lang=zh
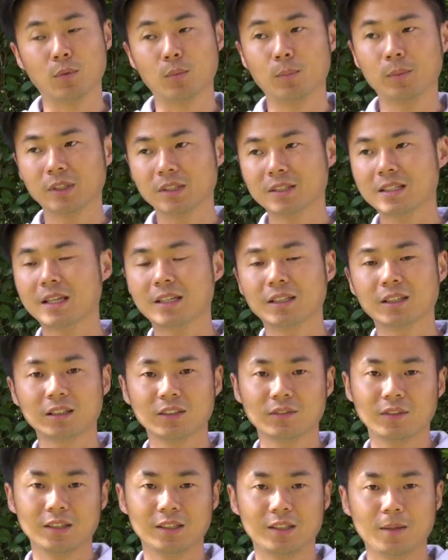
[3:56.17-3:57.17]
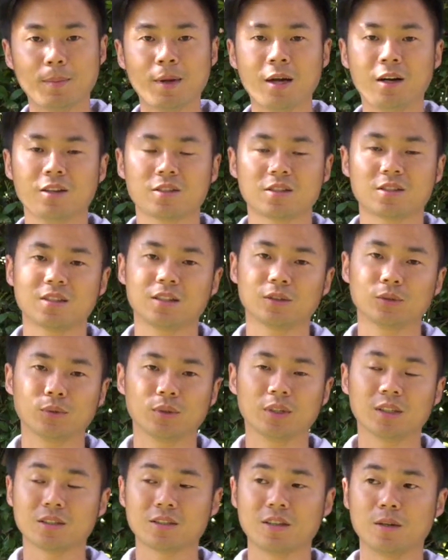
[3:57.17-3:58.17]
我不能在一个地方连拍二十张同
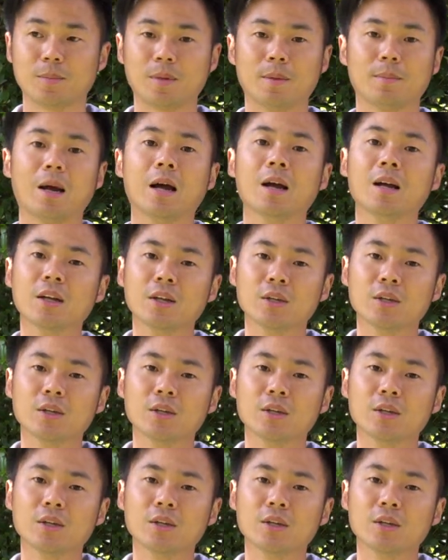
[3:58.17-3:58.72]
样的照片吧？